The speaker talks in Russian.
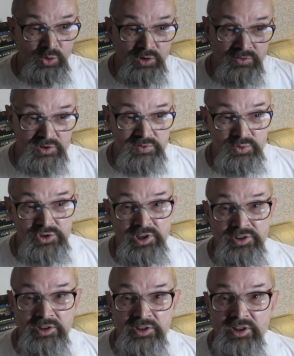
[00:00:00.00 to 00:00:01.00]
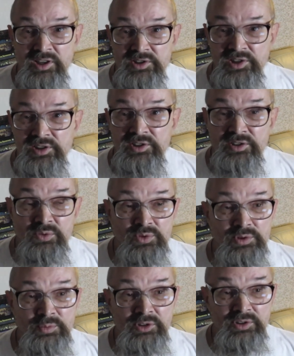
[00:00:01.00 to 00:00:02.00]
полному звучанию на концерте
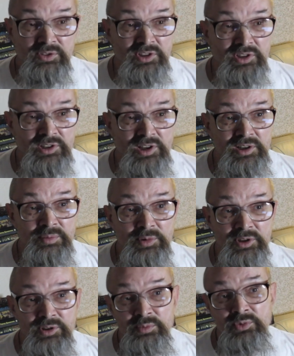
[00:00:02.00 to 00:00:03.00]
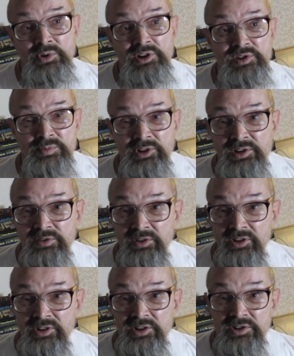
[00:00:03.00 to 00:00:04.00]
нужно было две гитары, поэтому
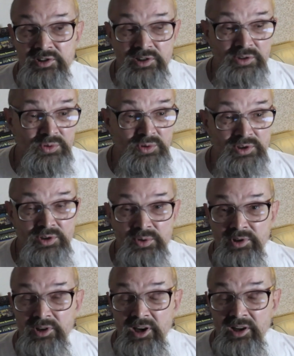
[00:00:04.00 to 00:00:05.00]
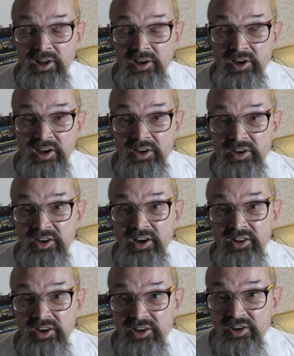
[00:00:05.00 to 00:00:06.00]
рассматривалась кандидатура Руи
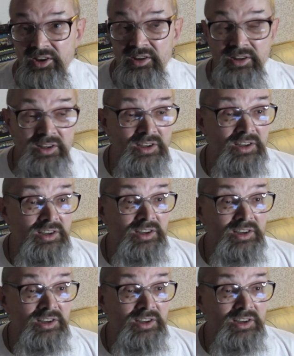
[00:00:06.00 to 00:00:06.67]
Галлахера,